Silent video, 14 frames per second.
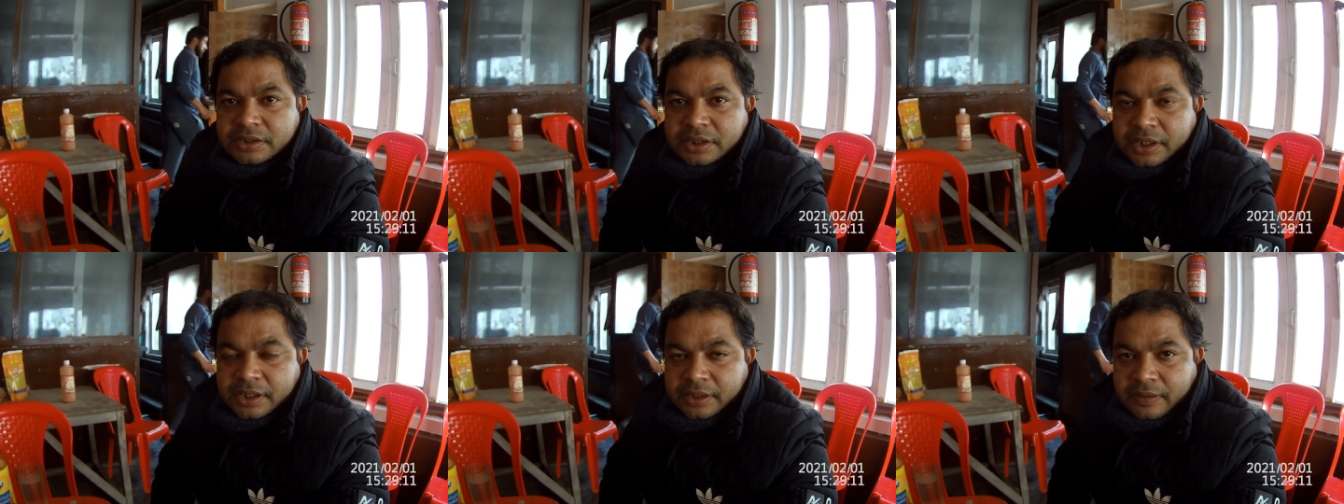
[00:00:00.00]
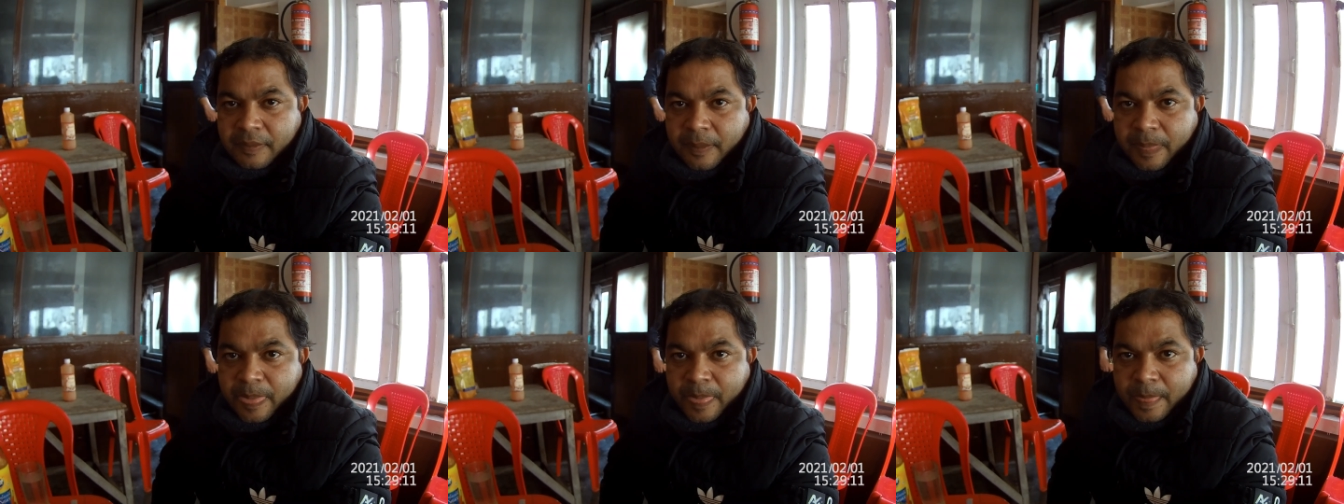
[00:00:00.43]
से
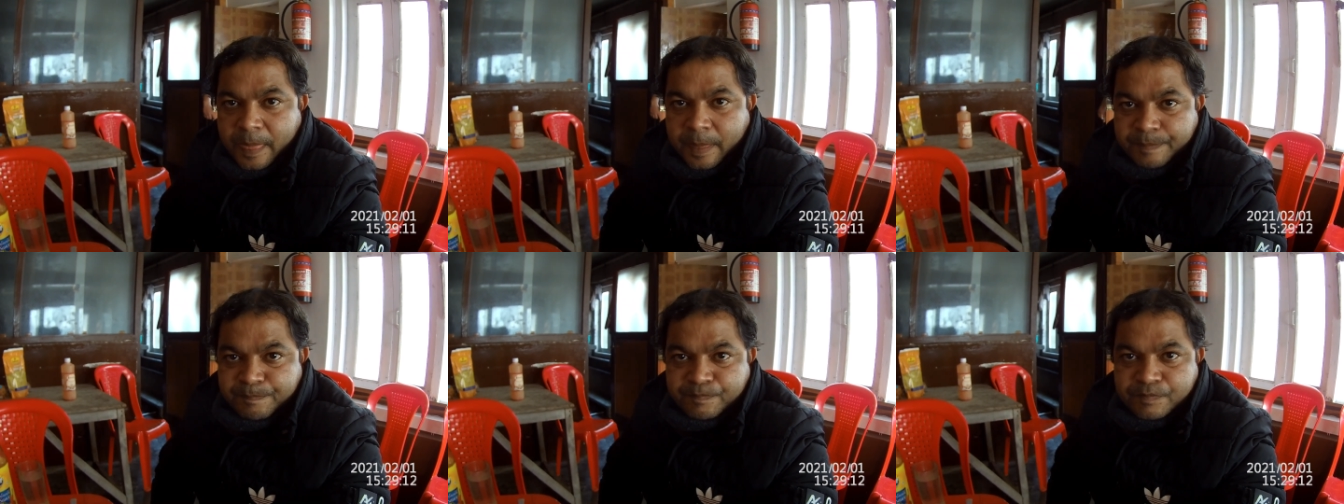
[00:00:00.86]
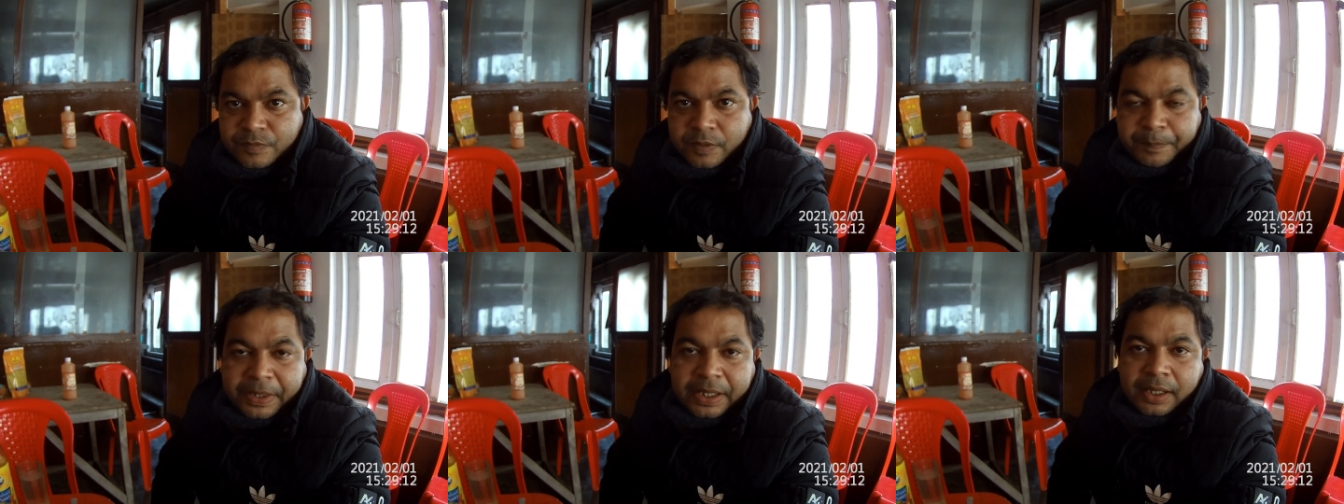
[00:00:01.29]

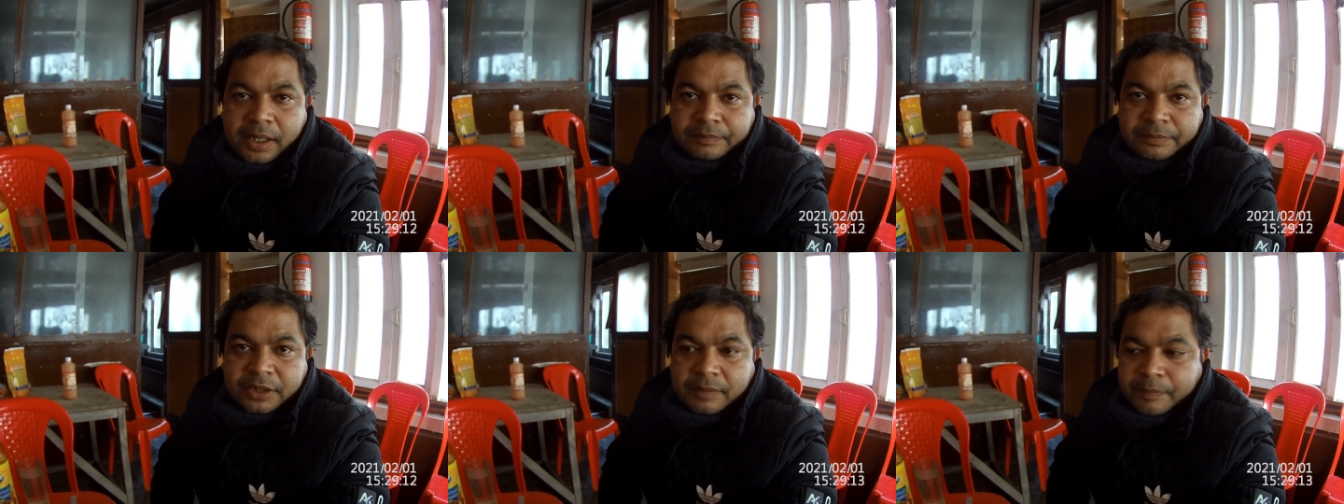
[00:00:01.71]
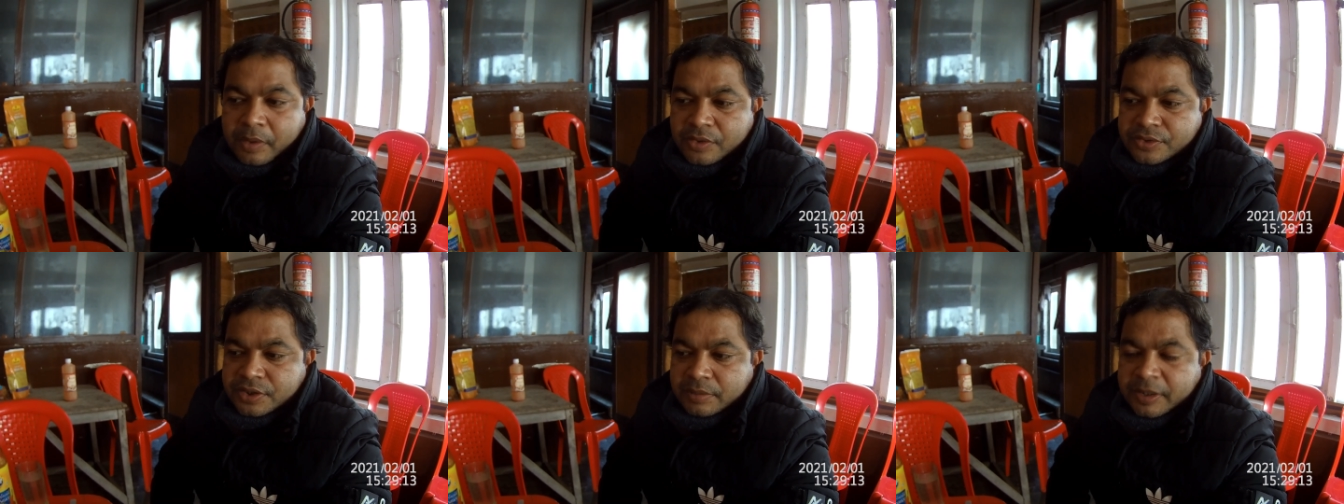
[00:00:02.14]
पहलगाम तक
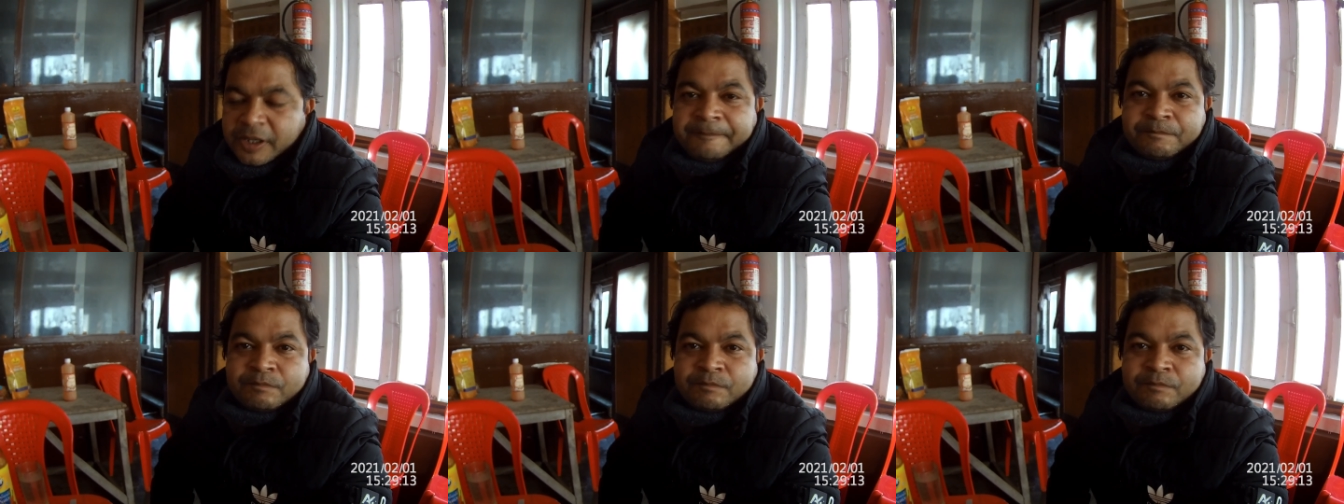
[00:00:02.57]
पहुंचने में